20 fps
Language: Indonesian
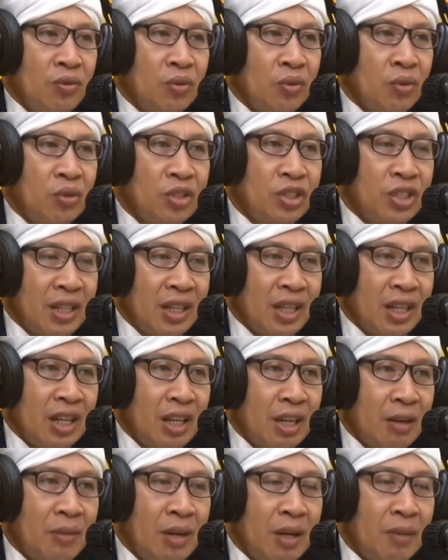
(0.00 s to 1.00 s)
furuk
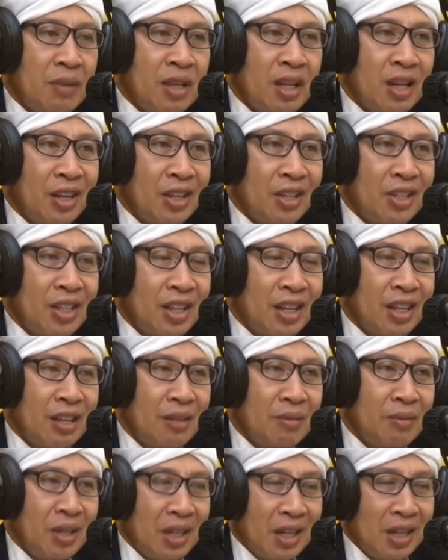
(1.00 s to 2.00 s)
syariah kepada menjalankan
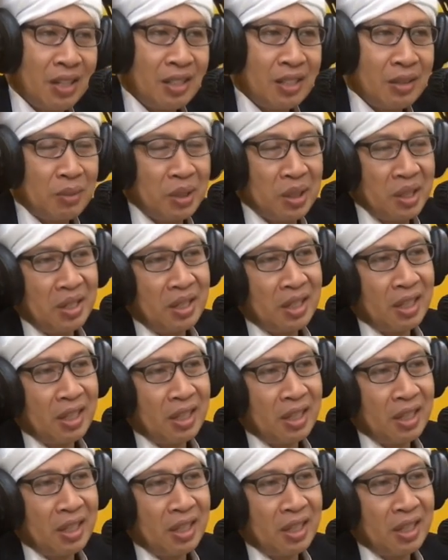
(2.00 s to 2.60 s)
syariat bahkan seperti yang